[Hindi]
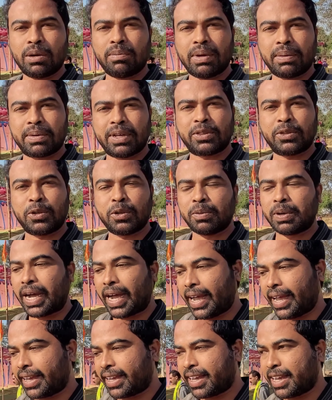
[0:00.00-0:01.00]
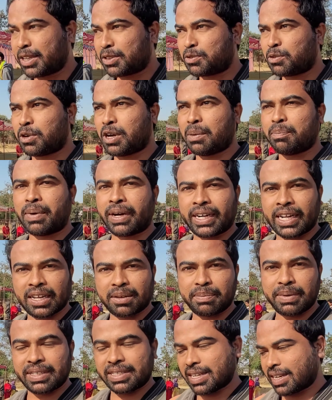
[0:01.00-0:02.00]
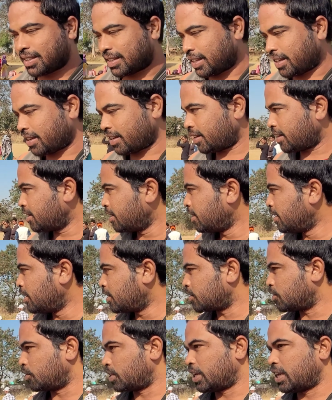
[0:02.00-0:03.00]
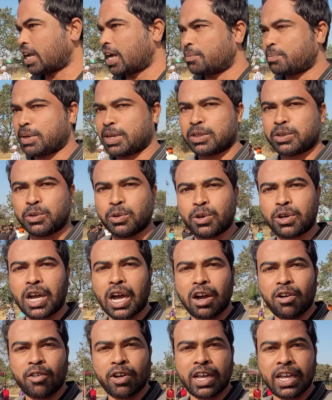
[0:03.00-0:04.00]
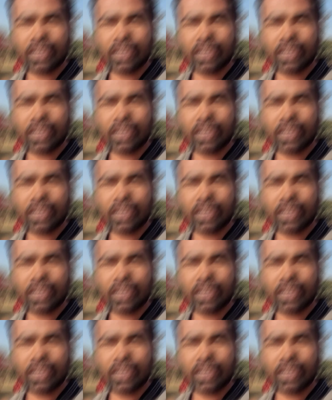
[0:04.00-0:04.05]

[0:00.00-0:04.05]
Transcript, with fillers: गूगल मैप के थ्रू आएंगे तो आप भटक भी सकते हैं क्योंकि यहाँ पे दो गांव